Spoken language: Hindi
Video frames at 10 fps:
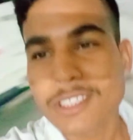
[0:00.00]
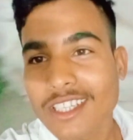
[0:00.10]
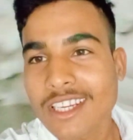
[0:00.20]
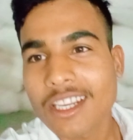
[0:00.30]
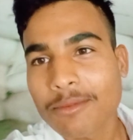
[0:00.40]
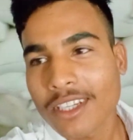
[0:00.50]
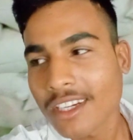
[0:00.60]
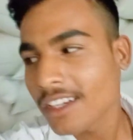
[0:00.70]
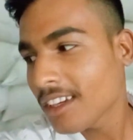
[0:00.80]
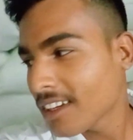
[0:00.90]
के घर अपने आए
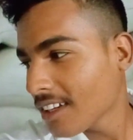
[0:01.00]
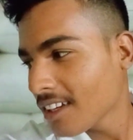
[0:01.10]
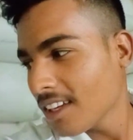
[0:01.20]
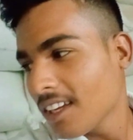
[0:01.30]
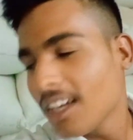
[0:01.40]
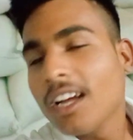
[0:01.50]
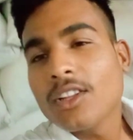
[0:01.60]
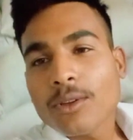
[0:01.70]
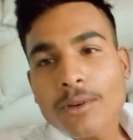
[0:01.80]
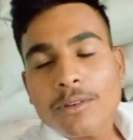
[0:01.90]

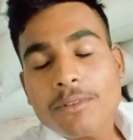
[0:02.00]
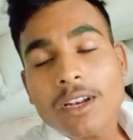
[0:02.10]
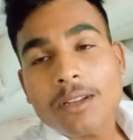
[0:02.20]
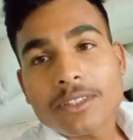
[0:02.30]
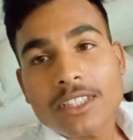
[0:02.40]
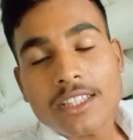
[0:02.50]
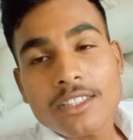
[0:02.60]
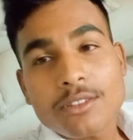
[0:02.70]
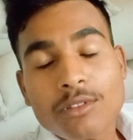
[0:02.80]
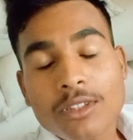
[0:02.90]
तुरंत तो फिलहाल अभी चलते हैं
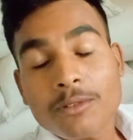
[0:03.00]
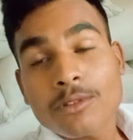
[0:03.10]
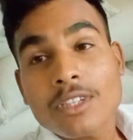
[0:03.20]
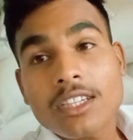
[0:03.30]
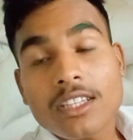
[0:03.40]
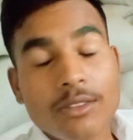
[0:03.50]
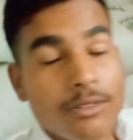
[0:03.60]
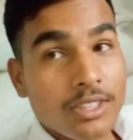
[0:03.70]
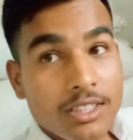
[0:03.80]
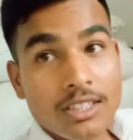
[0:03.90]
सोने उन्हें
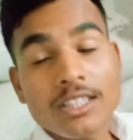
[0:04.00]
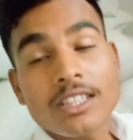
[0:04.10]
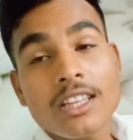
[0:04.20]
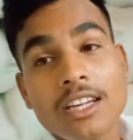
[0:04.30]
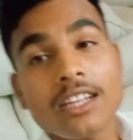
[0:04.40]
क्योंकि नींद लग रही